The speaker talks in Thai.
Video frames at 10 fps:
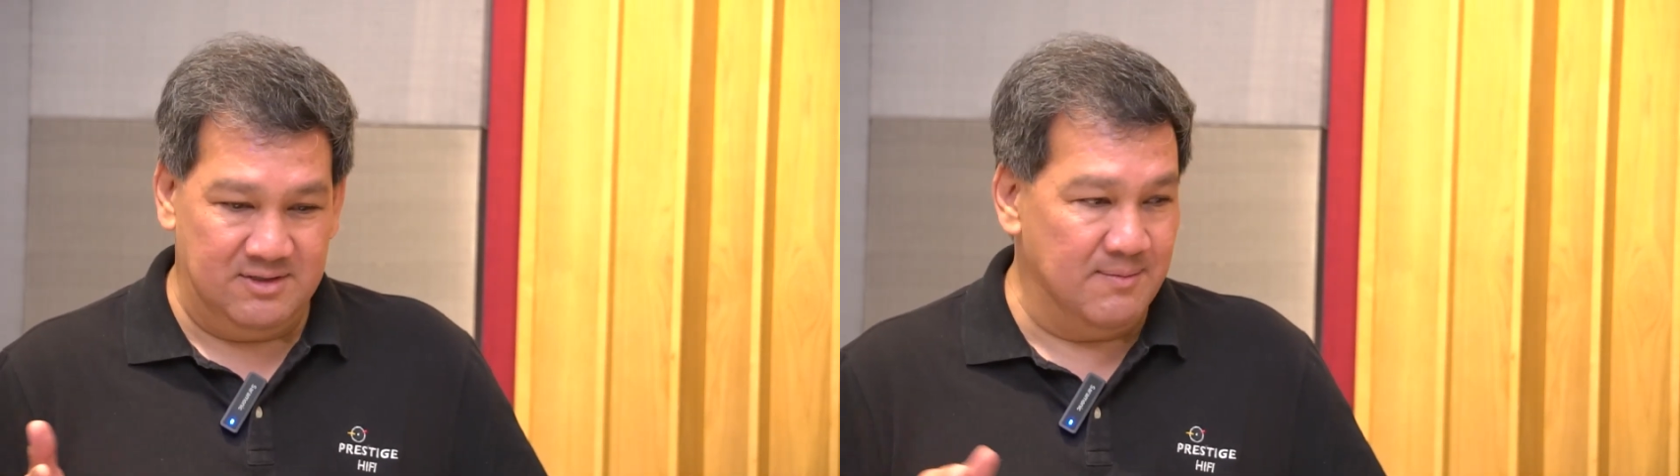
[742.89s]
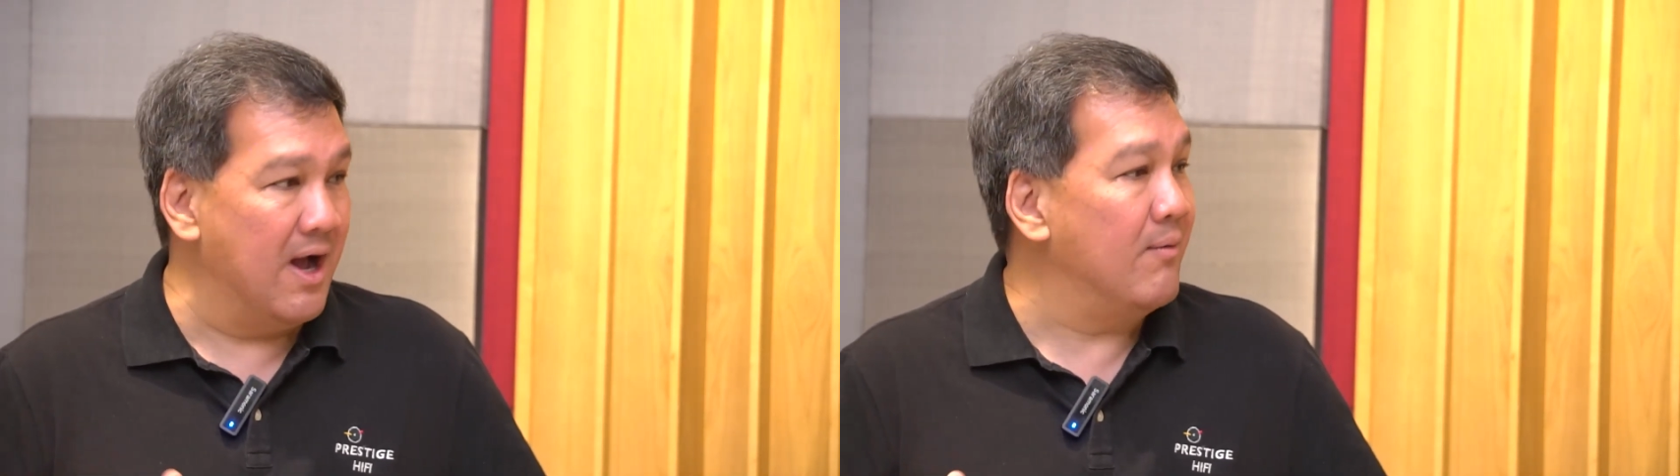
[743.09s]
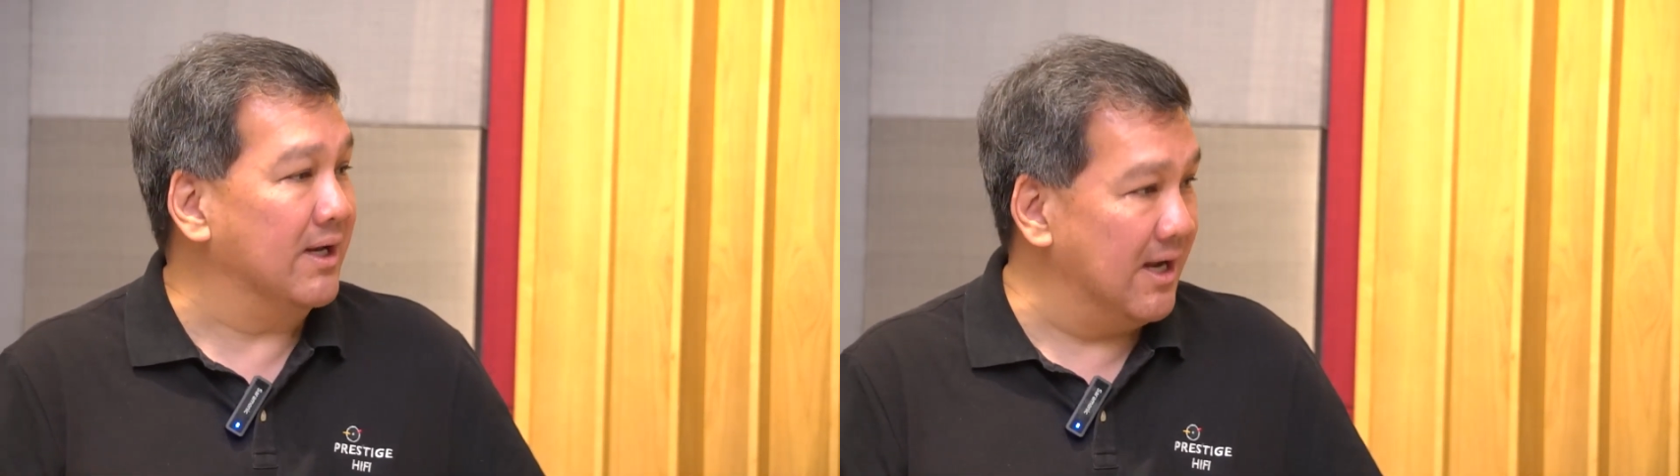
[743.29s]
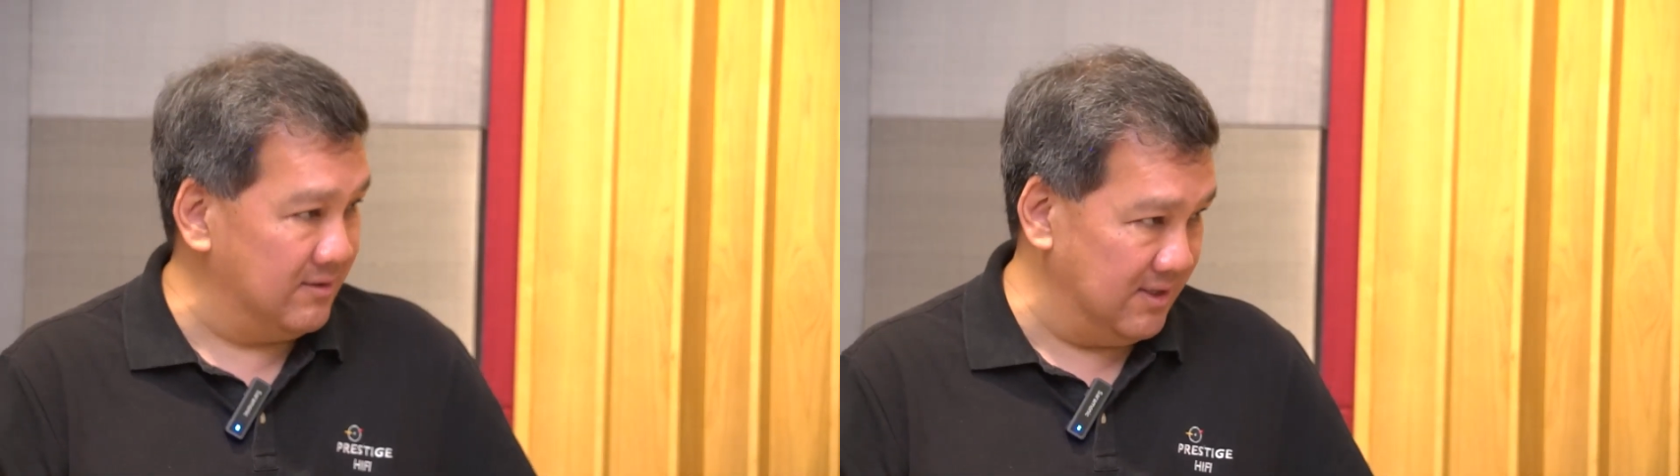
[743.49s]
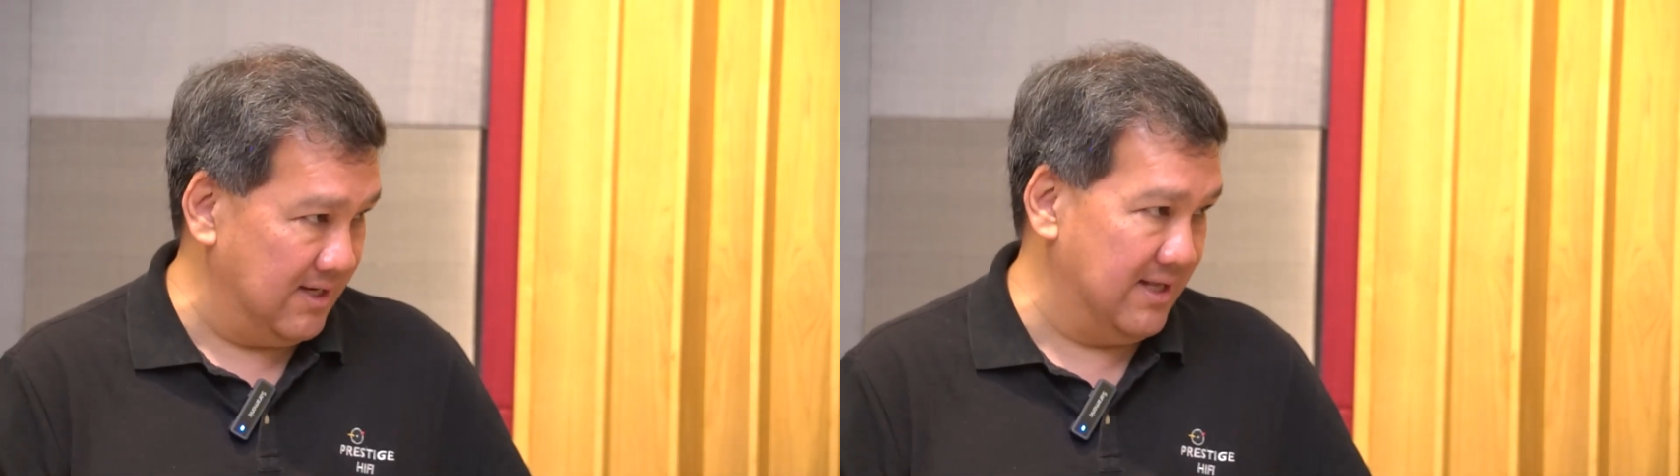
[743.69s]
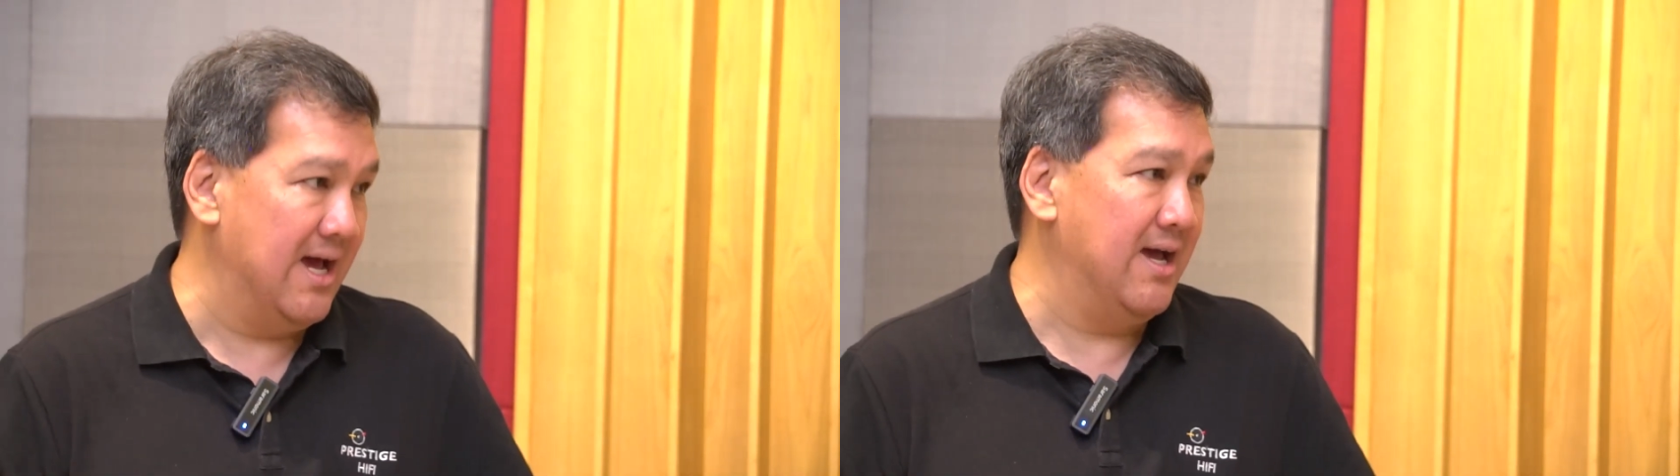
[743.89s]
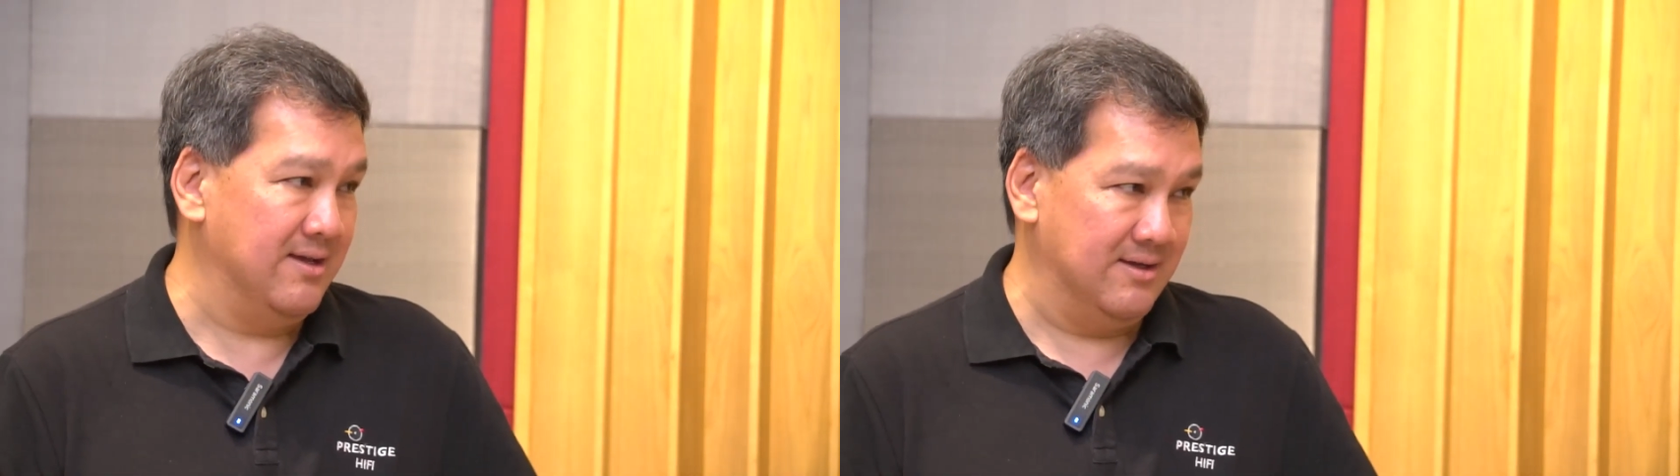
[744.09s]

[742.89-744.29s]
25 วัตต์คลาสเก็ได้